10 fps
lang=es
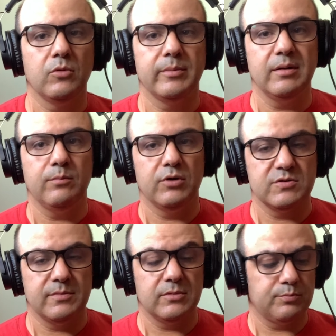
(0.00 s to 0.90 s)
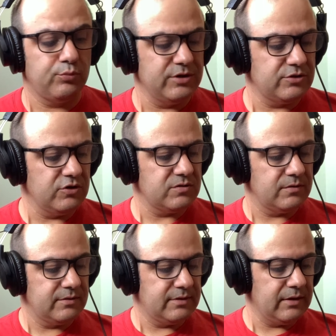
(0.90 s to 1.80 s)
Muy bien, pues
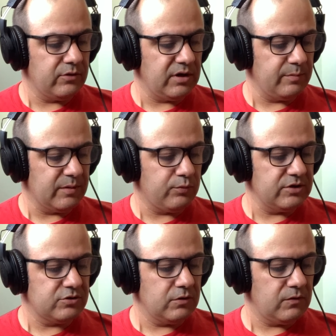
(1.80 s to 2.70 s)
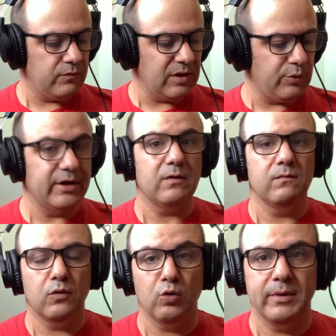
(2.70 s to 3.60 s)
puestos, tengo el iPod puesto, lo voy a poner a
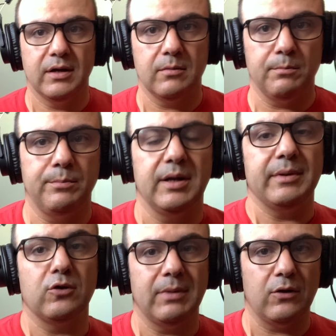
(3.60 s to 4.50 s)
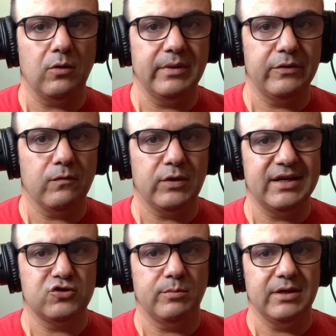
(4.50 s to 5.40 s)
un volumen primero bajo medio,
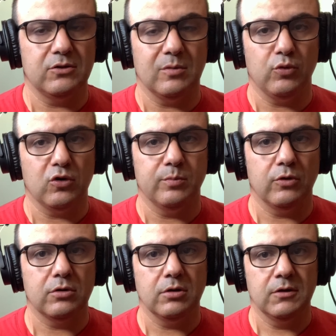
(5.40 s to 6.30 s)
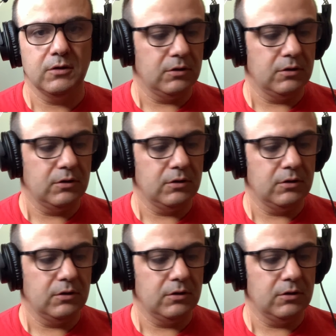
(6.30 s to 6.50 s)
voy a ir subiendo poco a poco